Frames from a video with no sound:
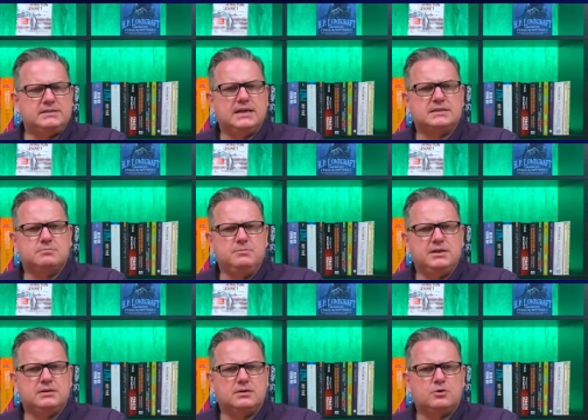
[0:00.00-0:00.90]
jetzt
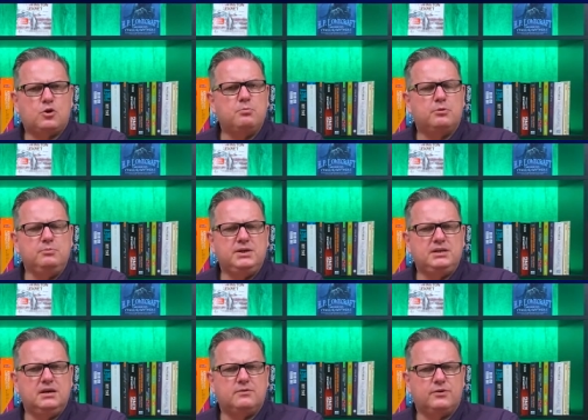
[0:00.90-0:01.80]
mit
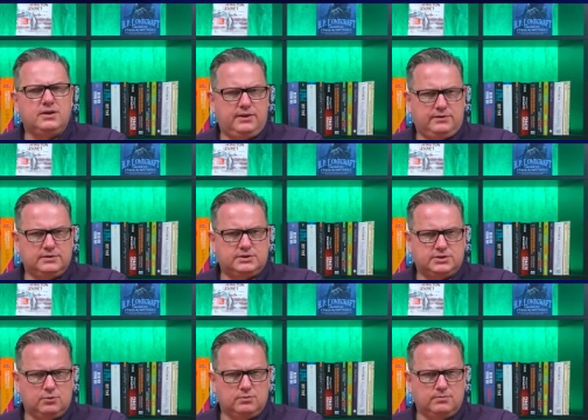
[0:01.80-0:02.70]
Kompromittiert von Ethan
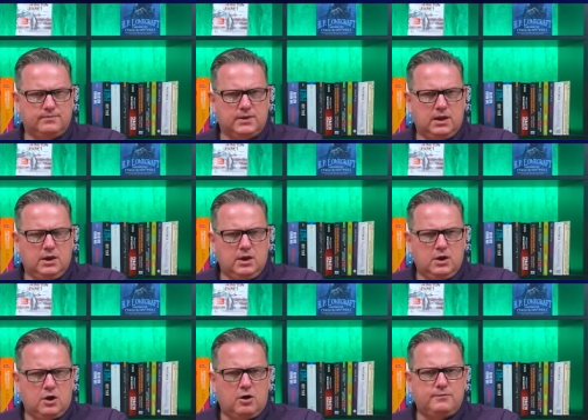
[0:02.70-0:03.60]
Stone.
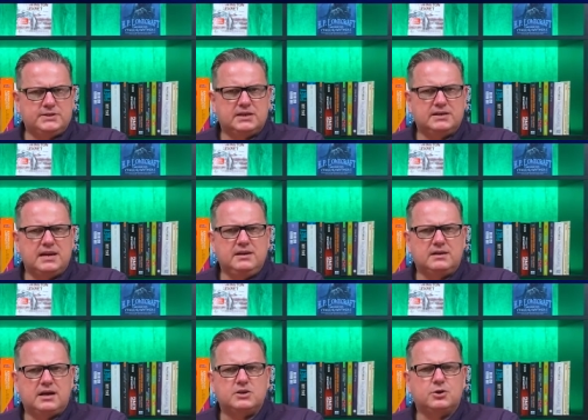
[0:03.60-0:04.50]
Officer Daniel
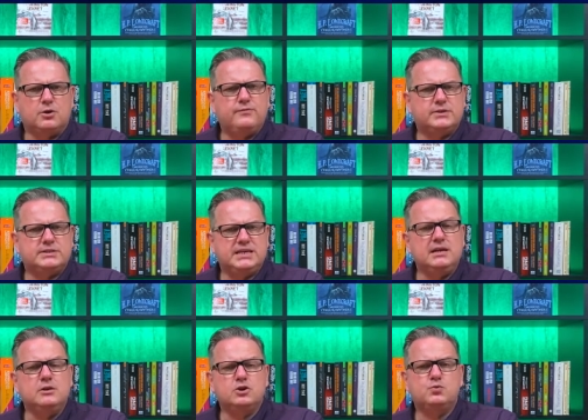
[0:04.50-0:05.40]
Kascherow ist
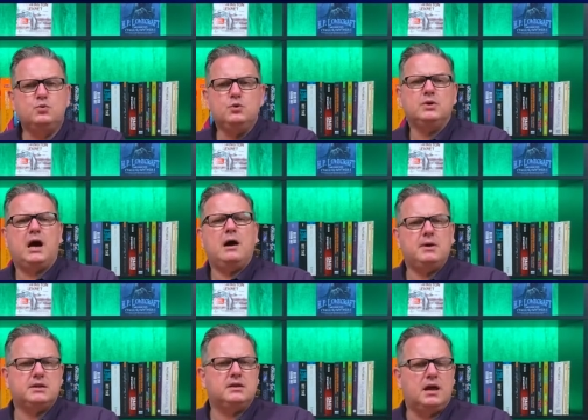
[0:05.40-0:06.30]
Single, schwul und
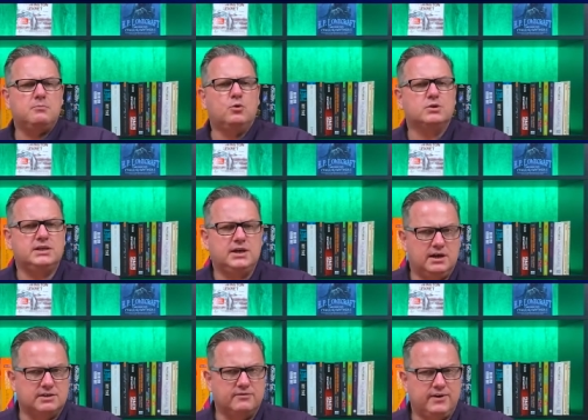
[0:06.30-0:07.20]
arbeitet in einem
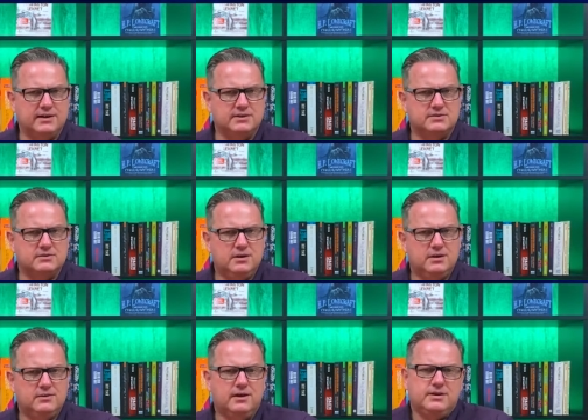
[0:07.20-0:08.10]
Hochsicherheitsgefängnis.
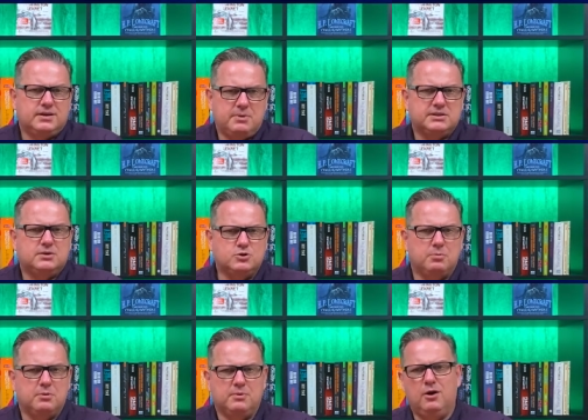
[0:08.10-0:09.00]
Na, ja, nicht der beste
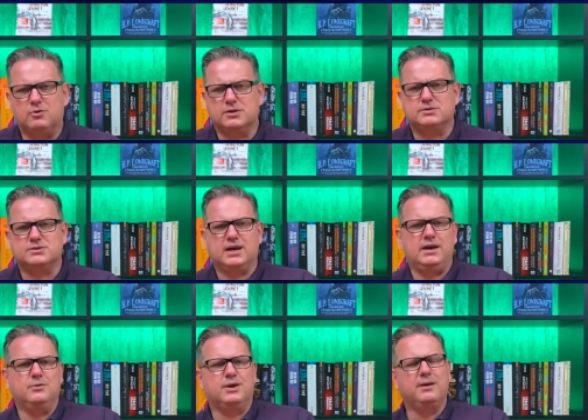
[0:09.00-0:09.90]
Job, um geoutet zu
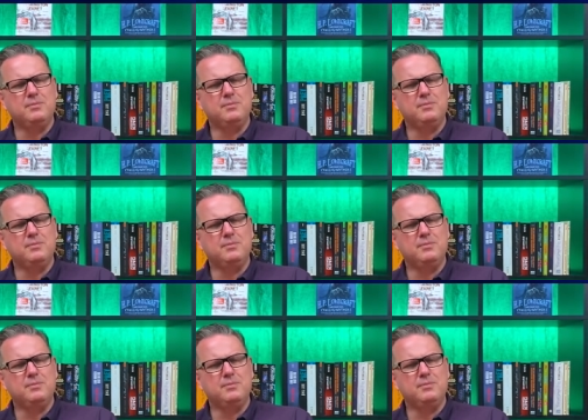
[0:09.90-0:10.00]
sein, oder?